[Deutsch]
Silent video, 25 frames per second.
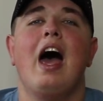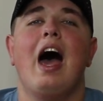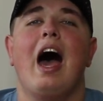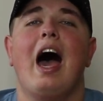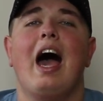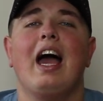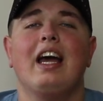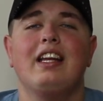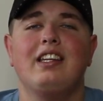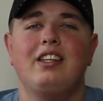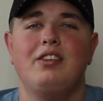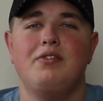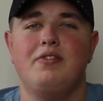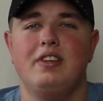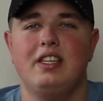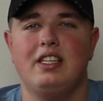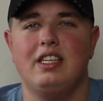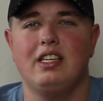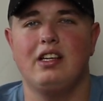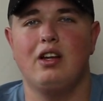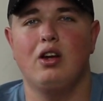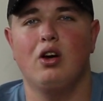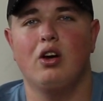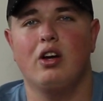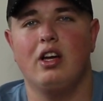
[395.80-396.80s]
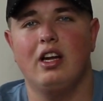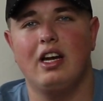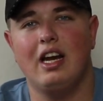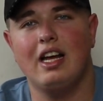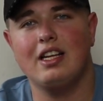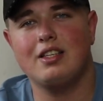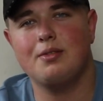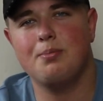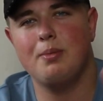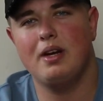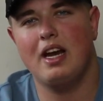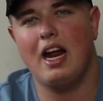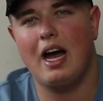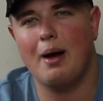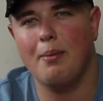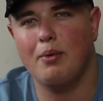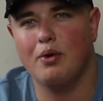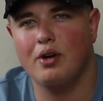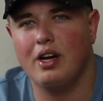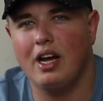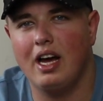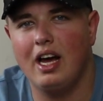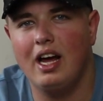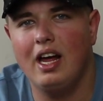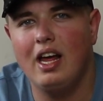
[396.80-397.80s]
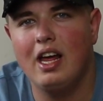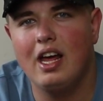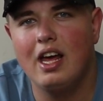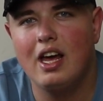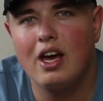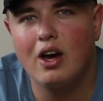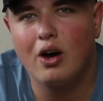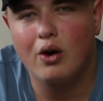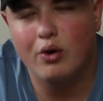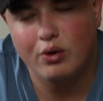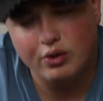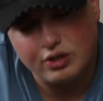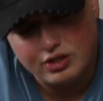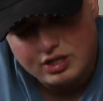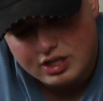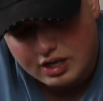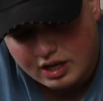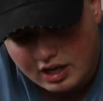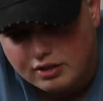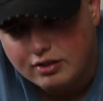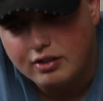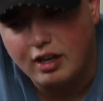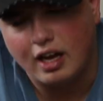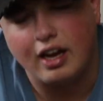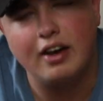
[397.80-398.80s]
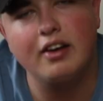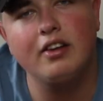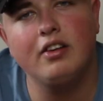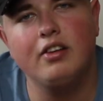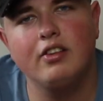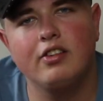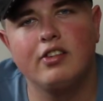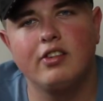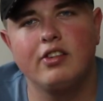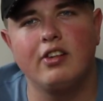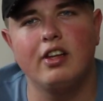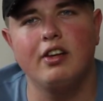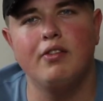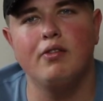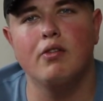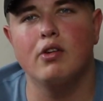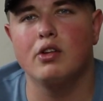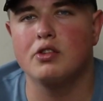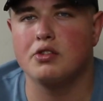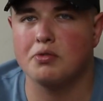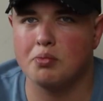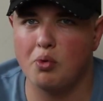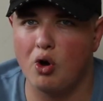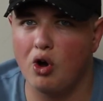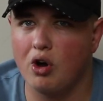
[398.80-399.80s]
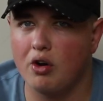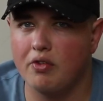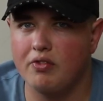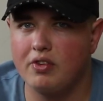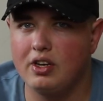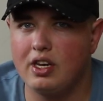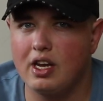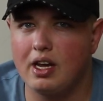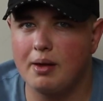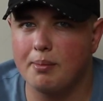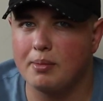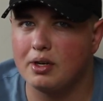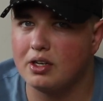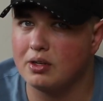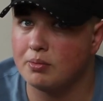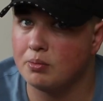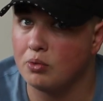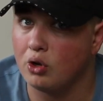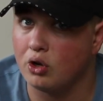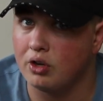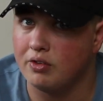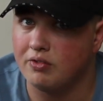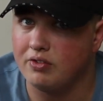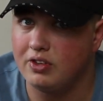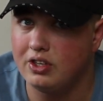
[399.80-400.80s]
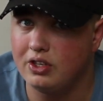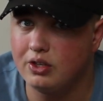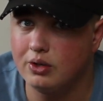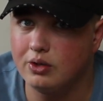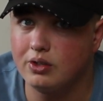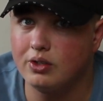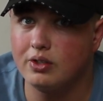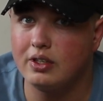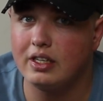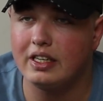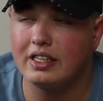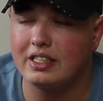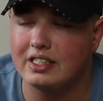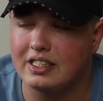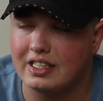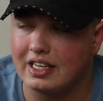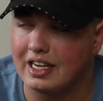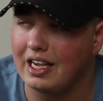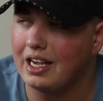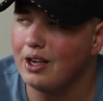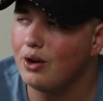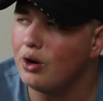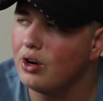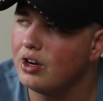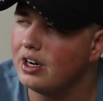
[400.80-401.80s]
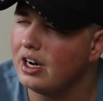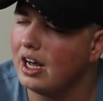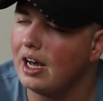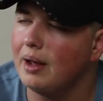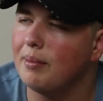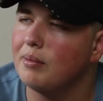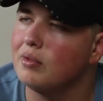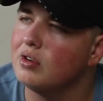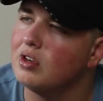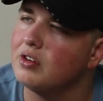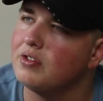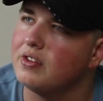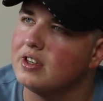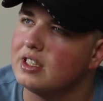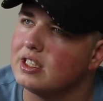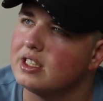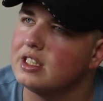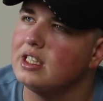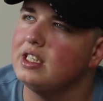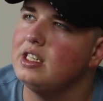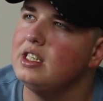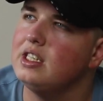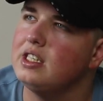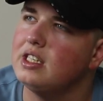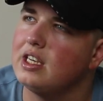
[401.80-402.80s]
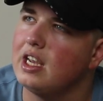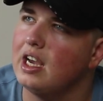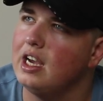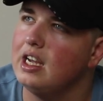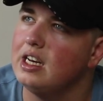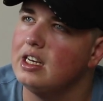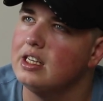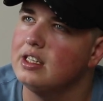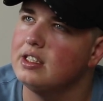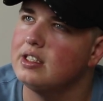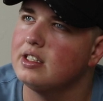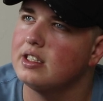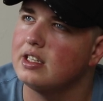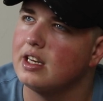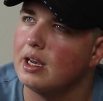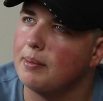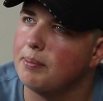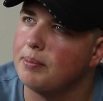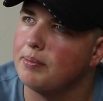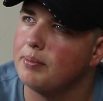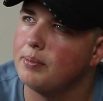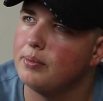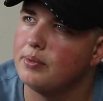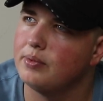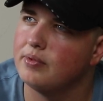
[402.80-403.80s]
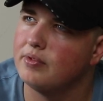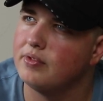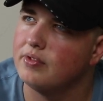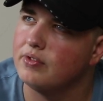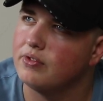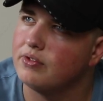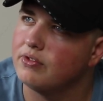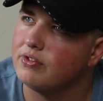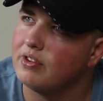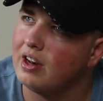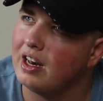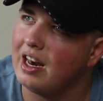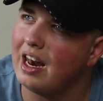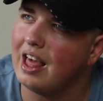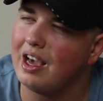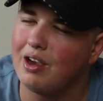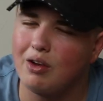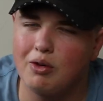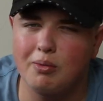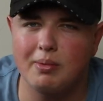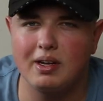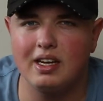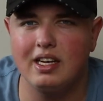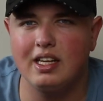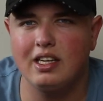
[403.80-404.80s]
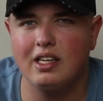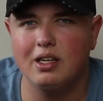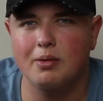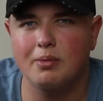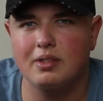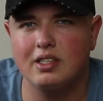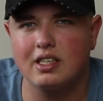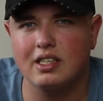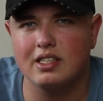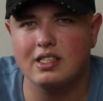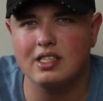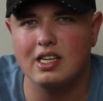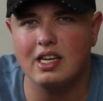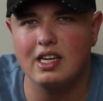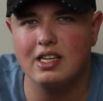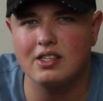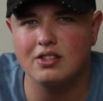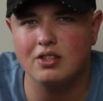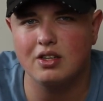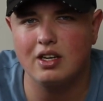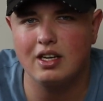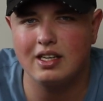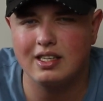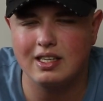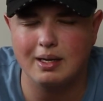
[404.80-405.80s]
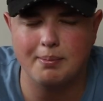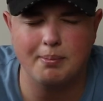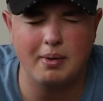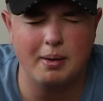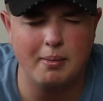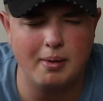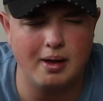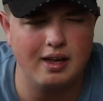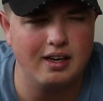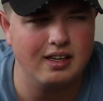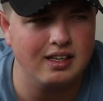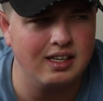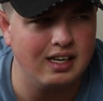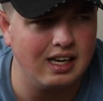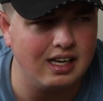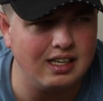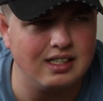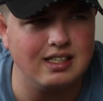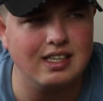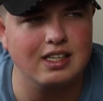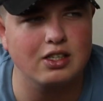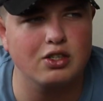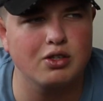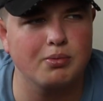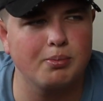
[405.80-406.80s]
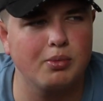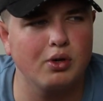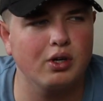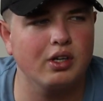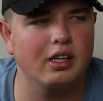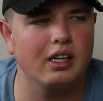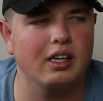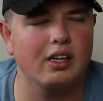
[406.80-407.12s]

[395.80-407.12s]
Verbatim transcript: Aktiviert die Glocke, lasst mir ein Abo da. Und dann sehen wir uns morgen wieder mit einem neuen Video. Ich drehe heute Abend noch was richtig Geiles. Ich habe lange überlegt, ob ich das drehen soll. Ich habe aber die ganze Zeit schon Bock